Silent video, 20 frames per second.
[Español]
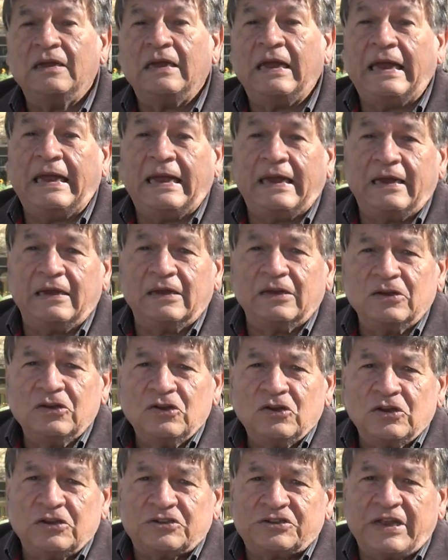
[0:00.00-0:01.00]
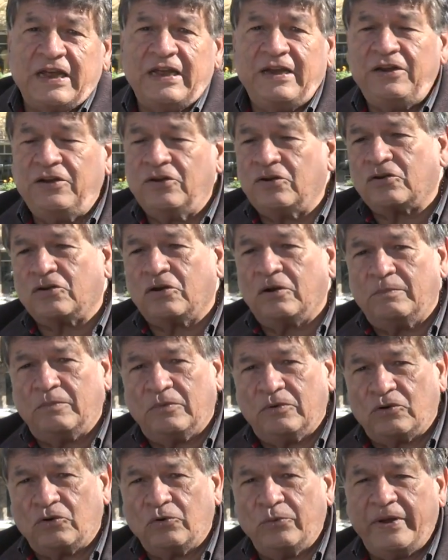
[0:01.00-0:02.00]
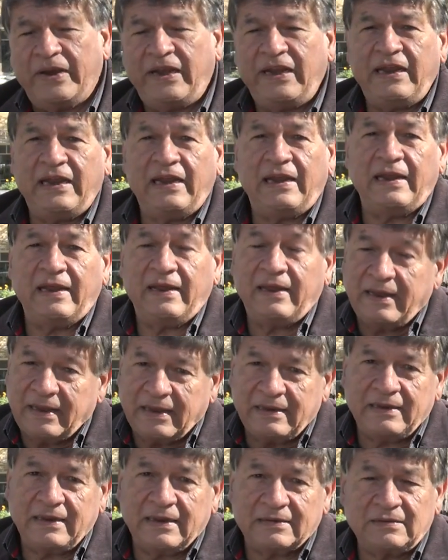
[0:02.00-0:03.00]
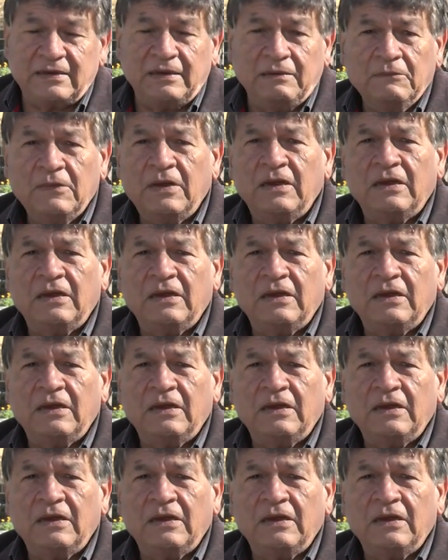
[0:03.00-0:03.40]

eh, senior como juveniles y así.